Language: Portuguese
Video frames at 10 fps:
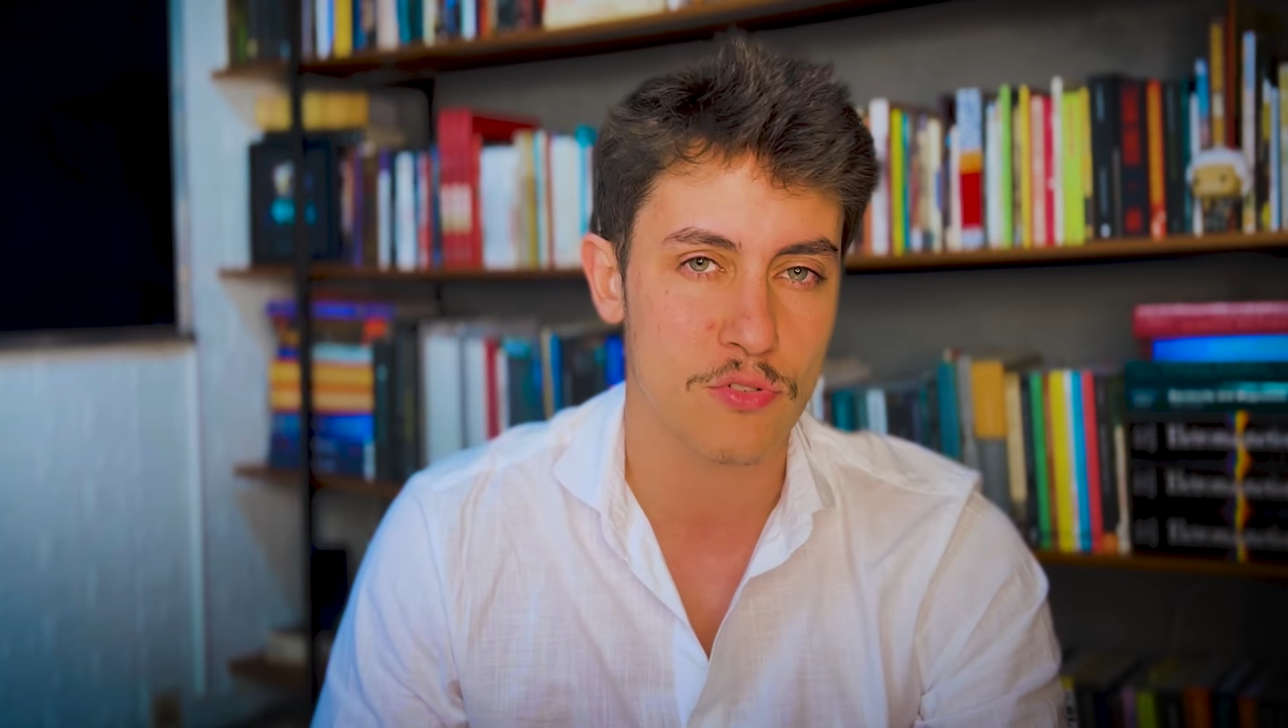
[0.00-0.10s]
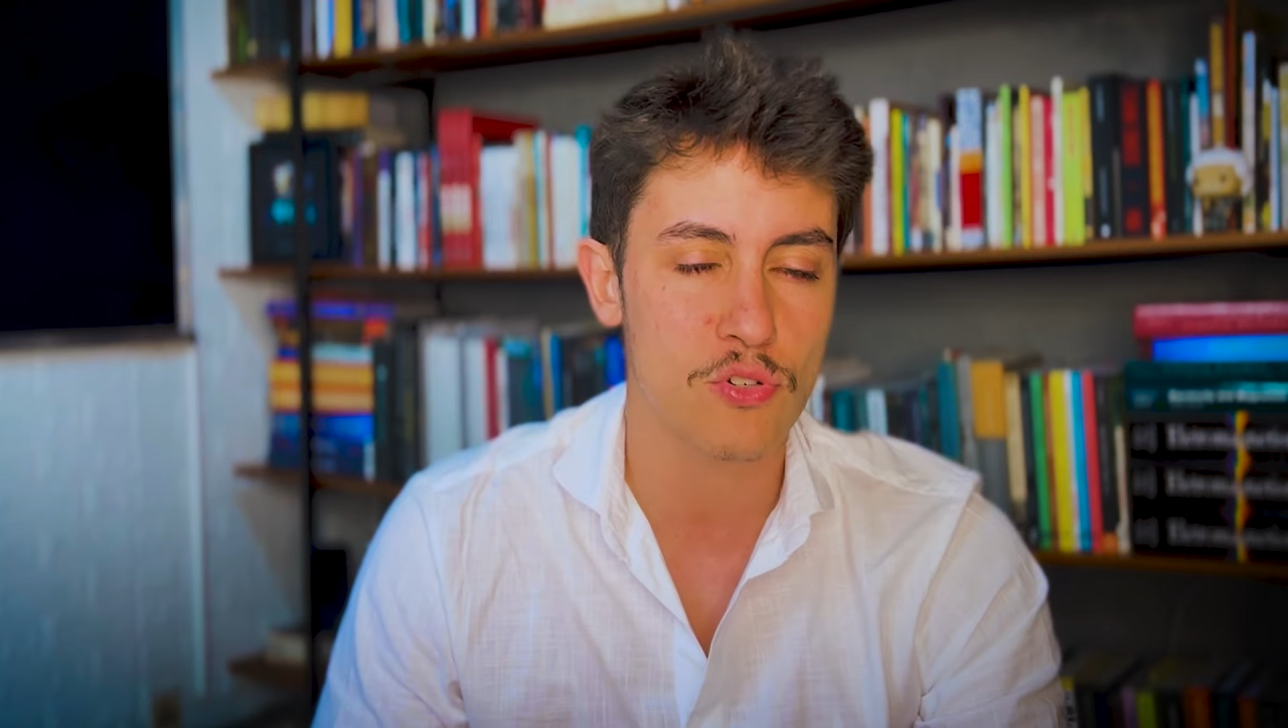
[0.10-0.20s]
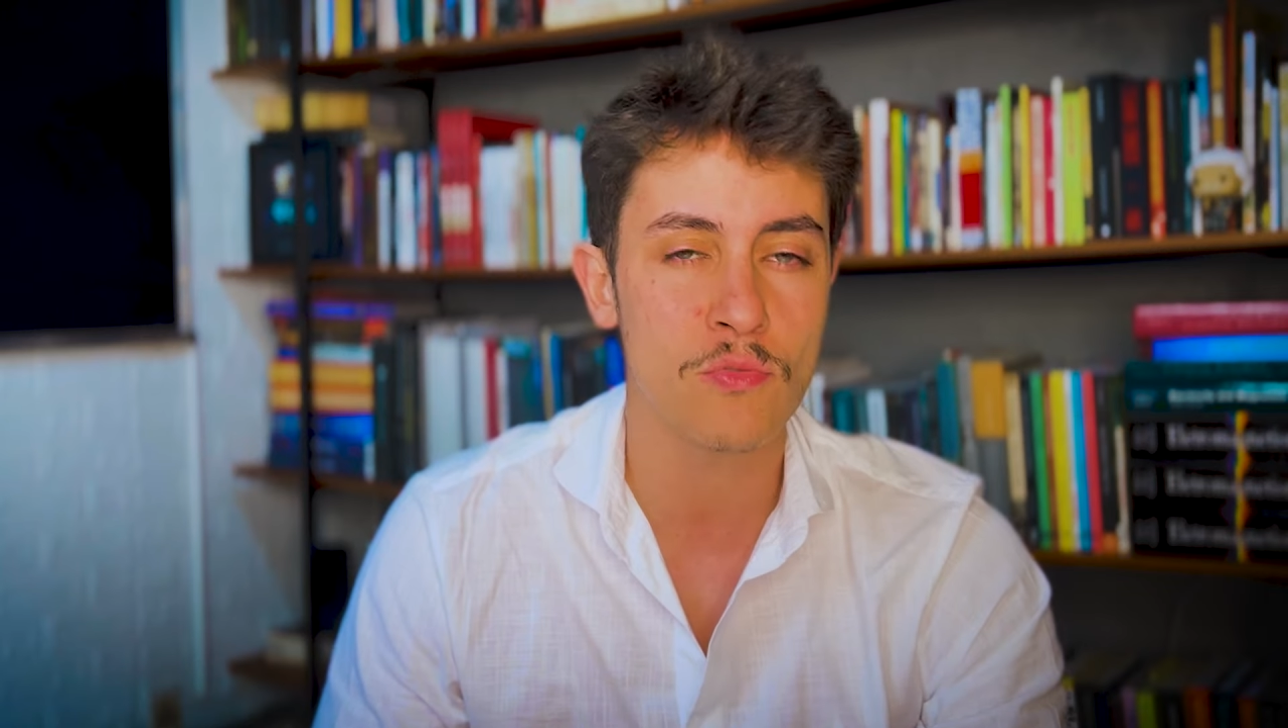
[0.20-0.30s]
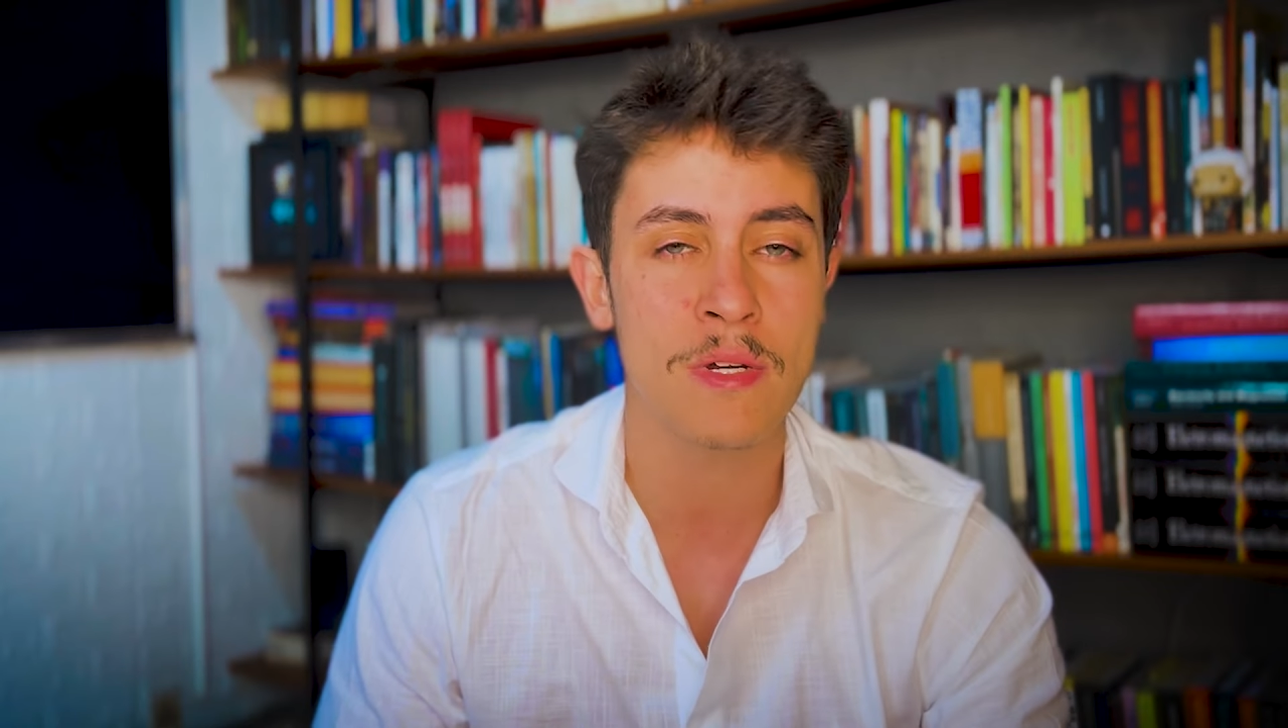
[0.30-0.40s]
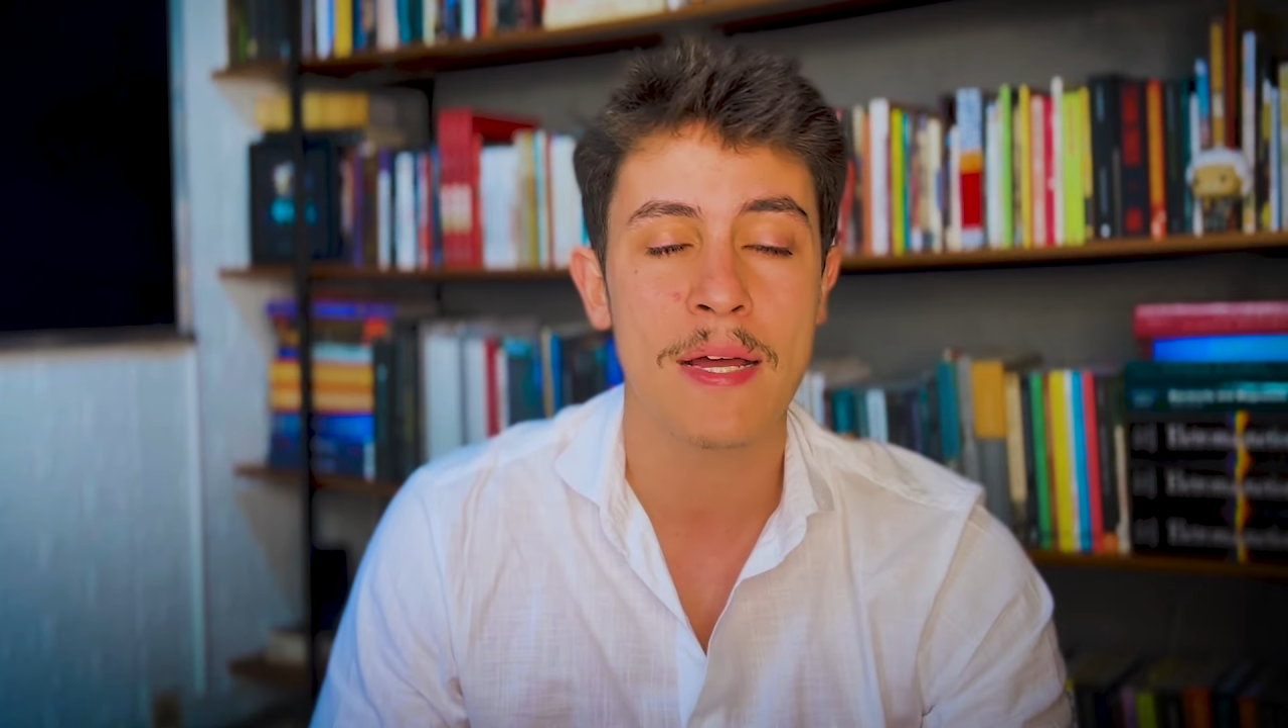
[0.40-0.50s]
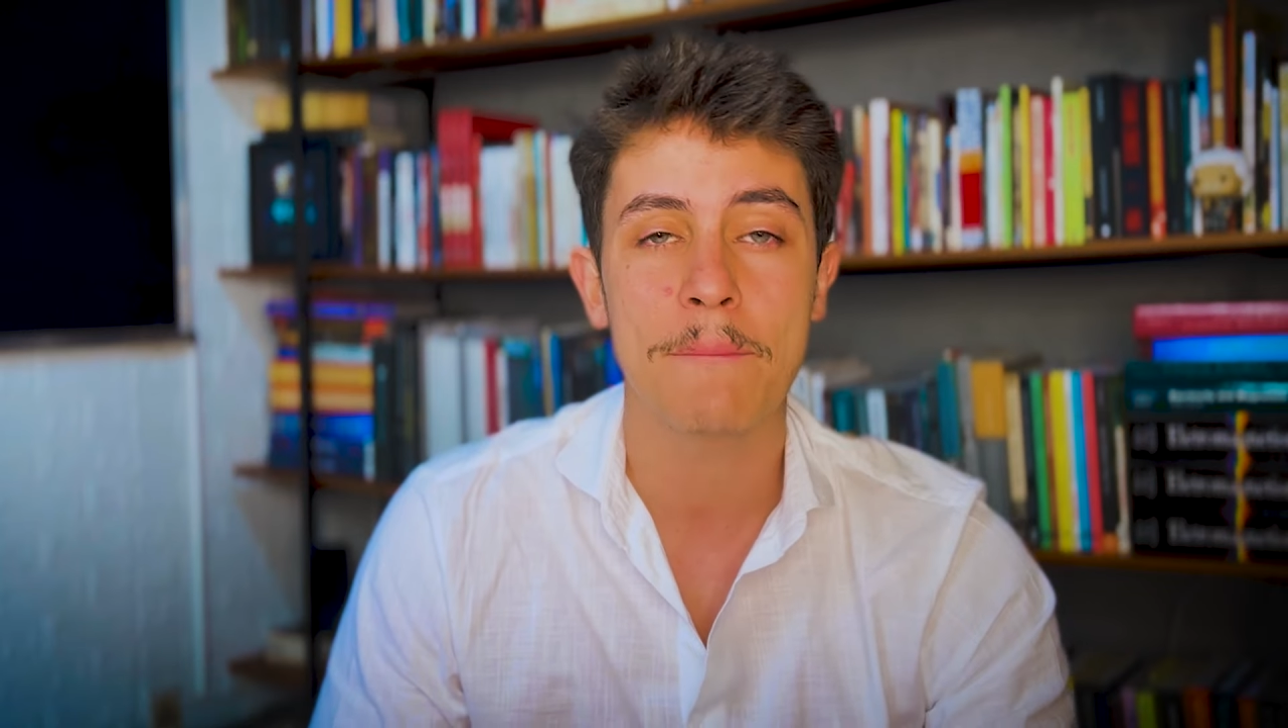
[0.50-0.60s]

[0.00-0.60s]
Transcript: de 1, um,